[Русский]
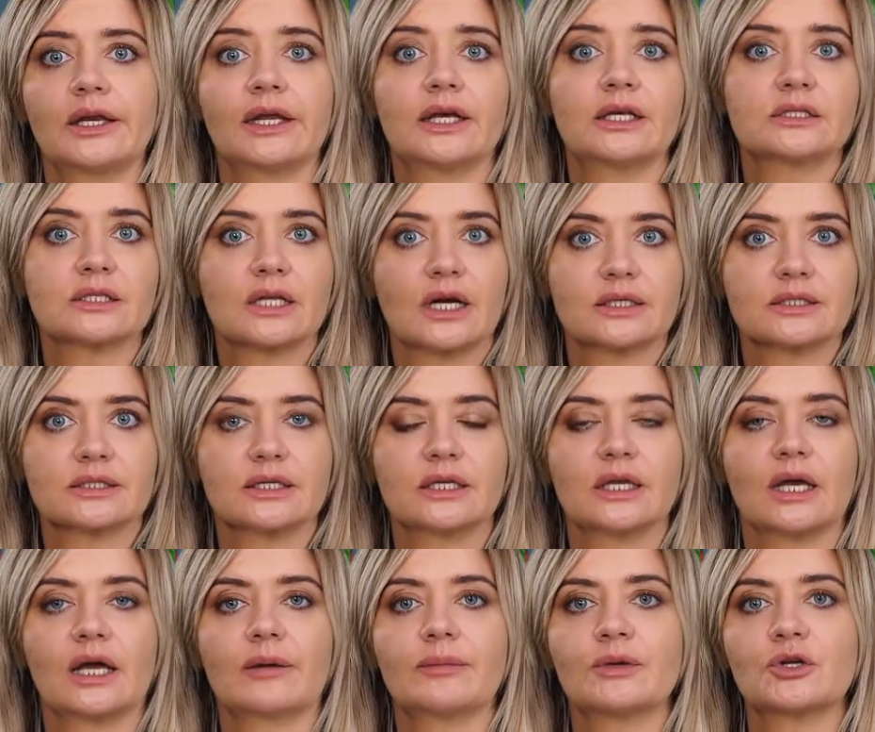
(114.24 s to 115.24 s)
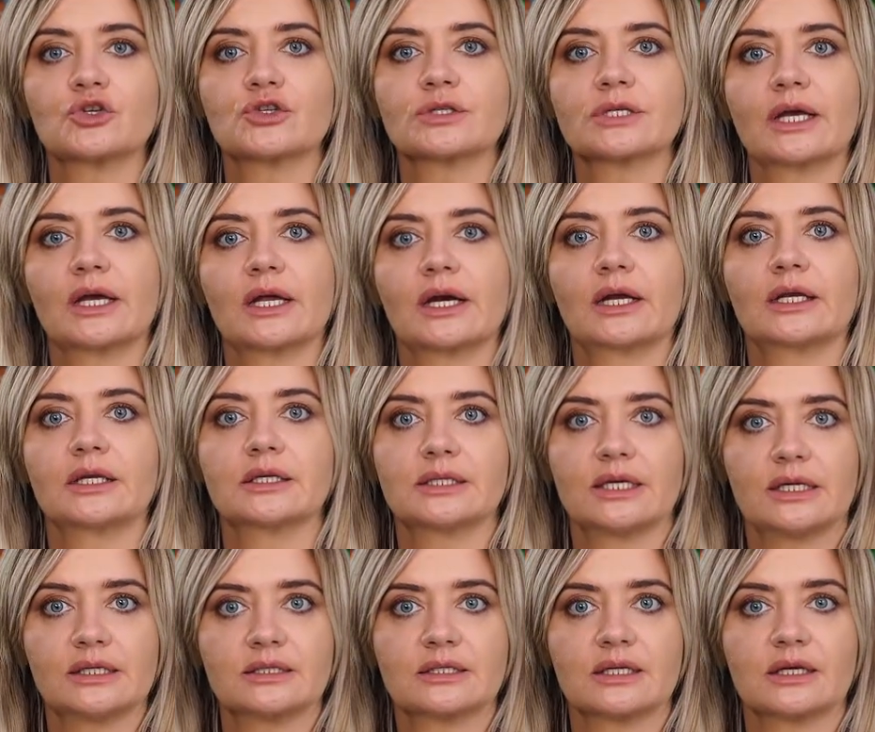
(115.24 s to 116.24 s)
Регистрация некоммерческой
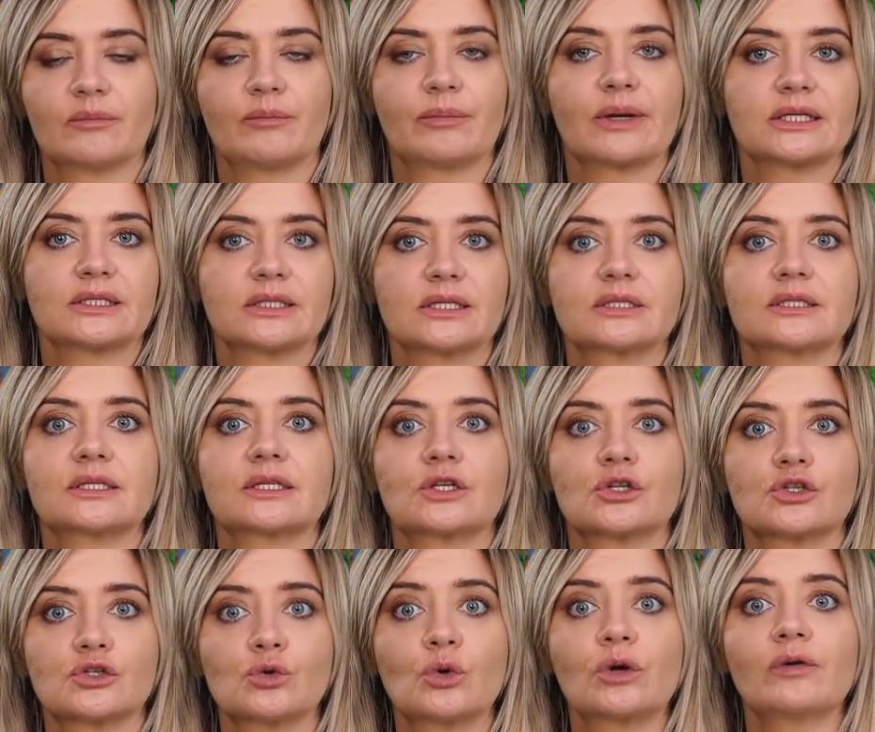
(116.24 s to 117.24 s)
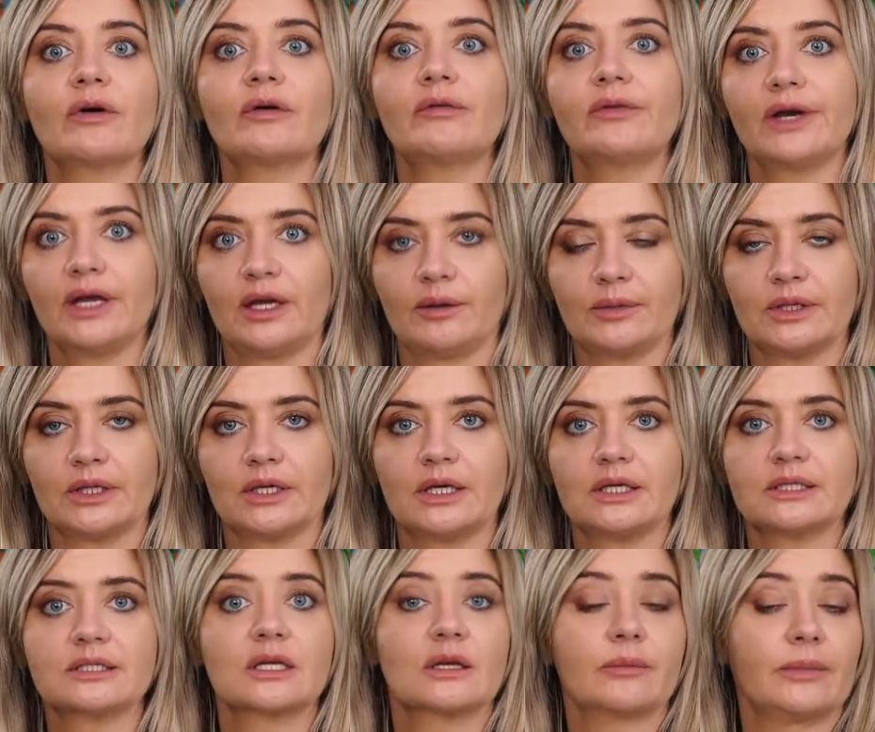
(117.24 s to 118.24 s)
организации – процесс затяжной во времени
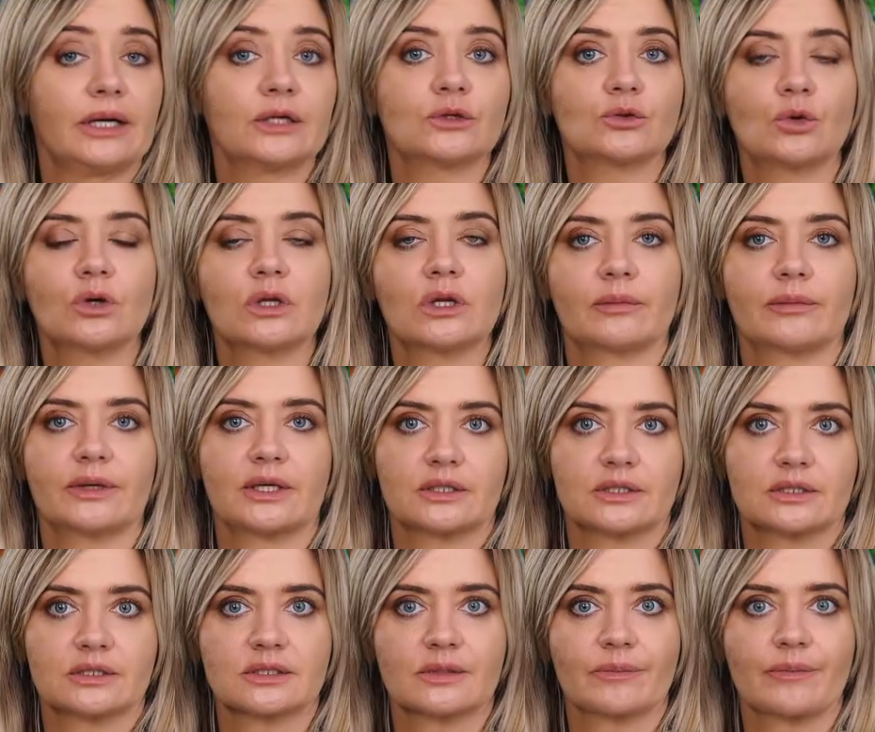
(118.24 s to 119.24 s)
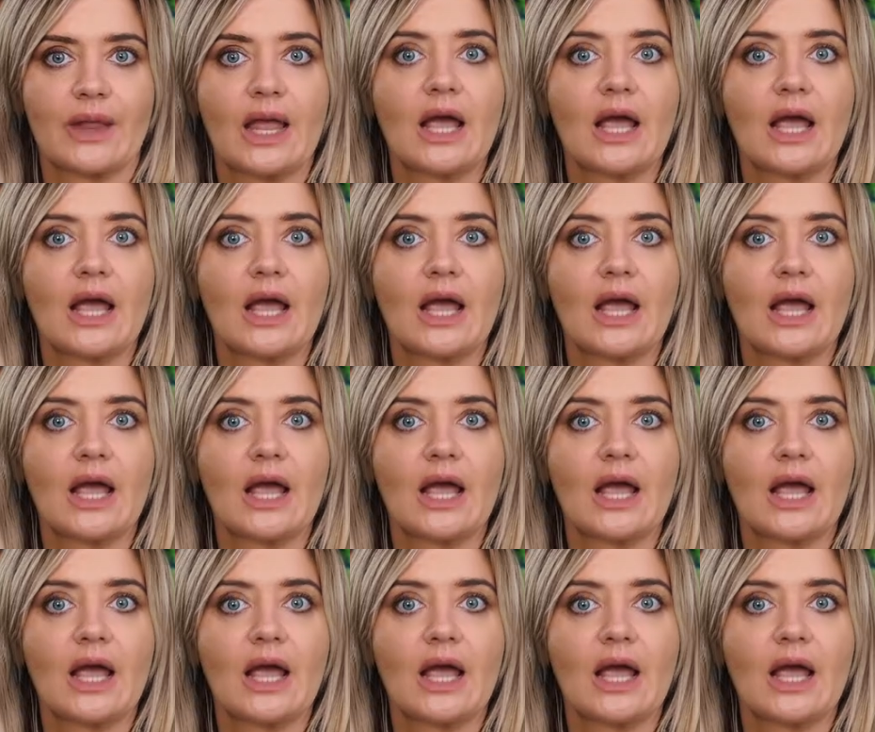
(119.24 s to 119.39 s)
и занимает около месяца.